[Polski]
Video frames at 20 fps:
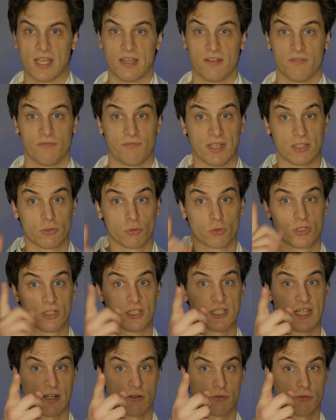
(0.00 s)
Według
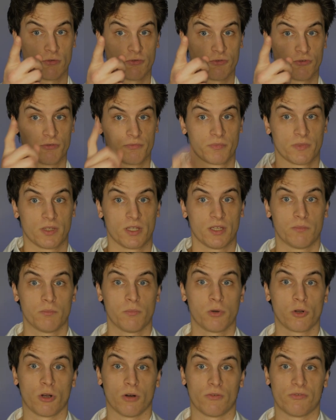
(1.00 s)
Greków
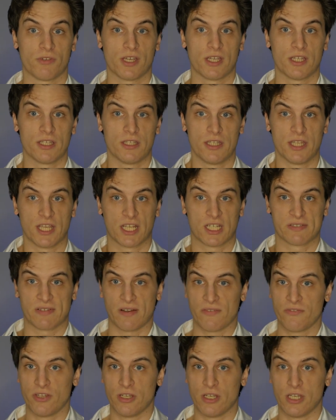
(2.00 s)
bogowie nie
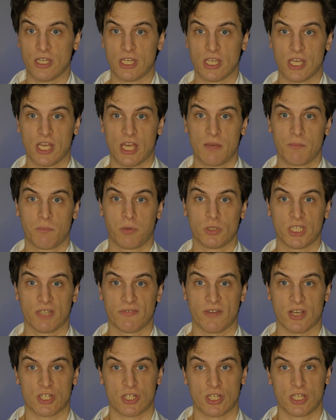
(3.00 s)
krwawili,
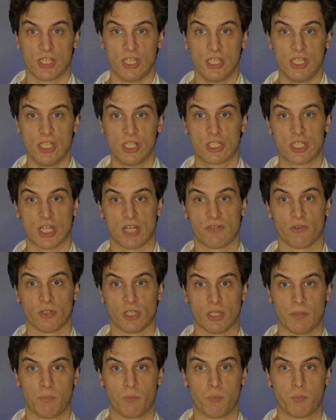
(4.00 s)
ponieważ ich
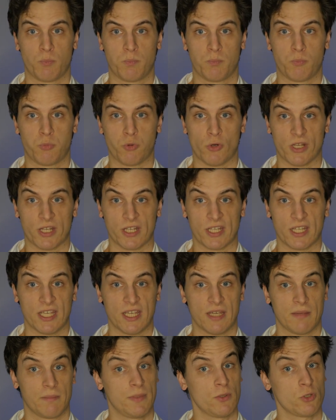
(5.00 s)
czerwony płyn
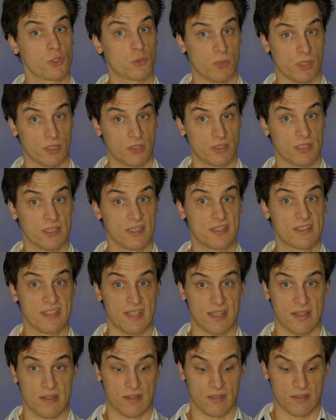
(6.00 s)
był zbyt
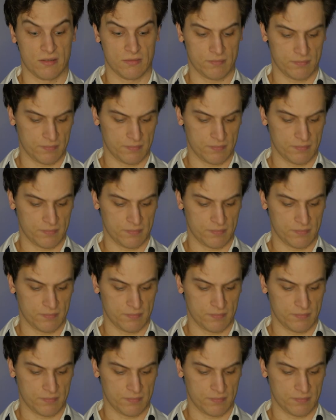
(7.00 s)
cenny.